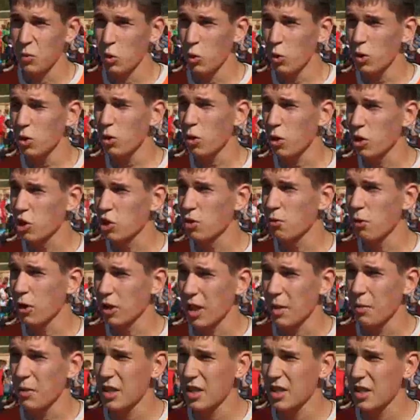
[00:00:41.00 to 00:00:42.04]
Ну итог
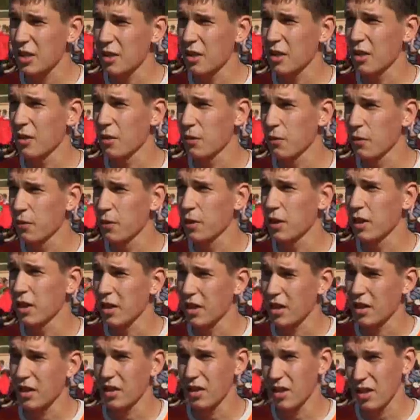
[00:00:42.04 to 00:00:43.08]
четвертое место в
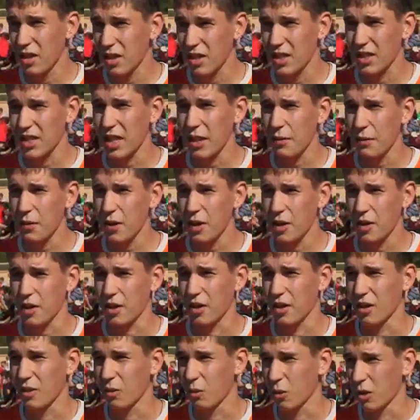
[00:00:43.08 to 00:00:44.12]
э,
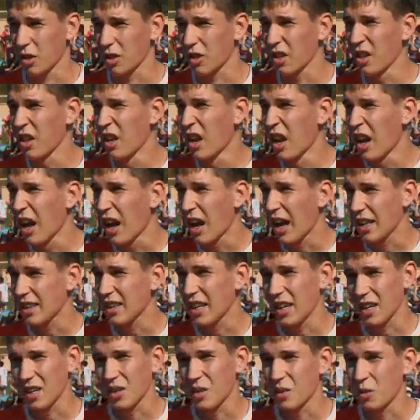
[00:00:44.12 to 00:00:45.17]
эстафете. Вот. А
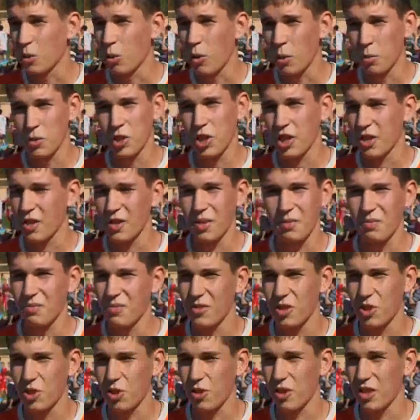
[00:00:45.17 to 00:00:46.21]
так,
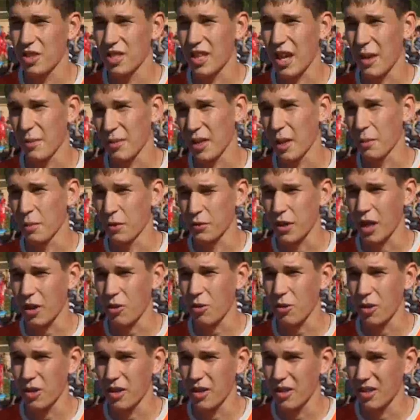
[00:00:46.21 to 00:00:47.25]
общее, еще не знаем, там и
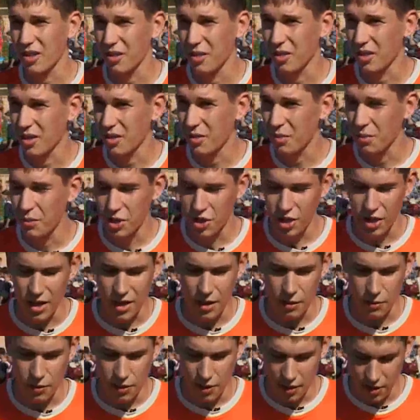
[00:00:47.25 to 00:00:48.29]
второе э,
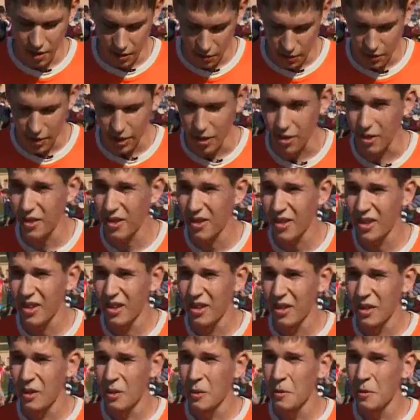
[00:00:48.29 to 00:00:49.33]
бежали. Что ну, не хватило, как